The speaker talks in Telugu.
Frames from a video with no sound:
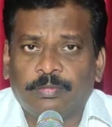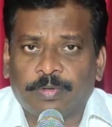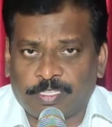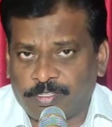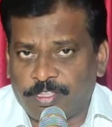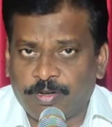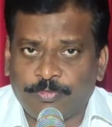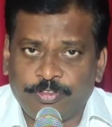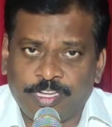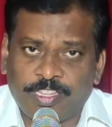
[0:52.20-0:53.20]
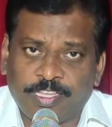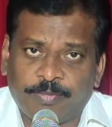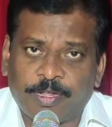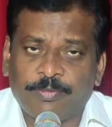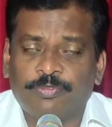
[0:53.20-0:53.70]
ప్రతిదినము ఈ రీతిగా
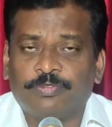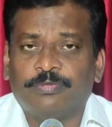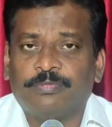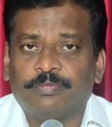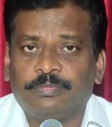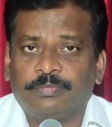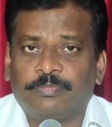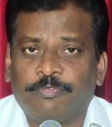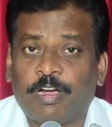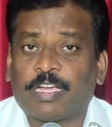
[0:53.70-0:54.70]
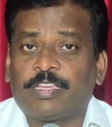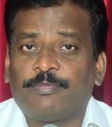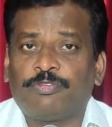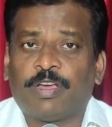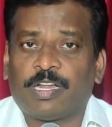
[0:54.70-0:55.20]
మనము
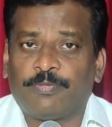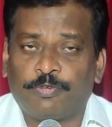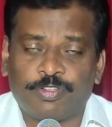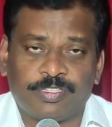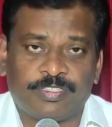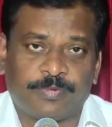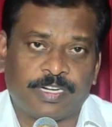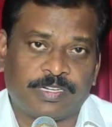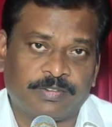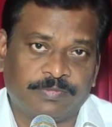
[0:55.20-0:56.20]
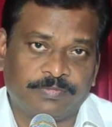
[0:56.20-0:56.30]
వాక్యము ద్వారా పోషించబడటం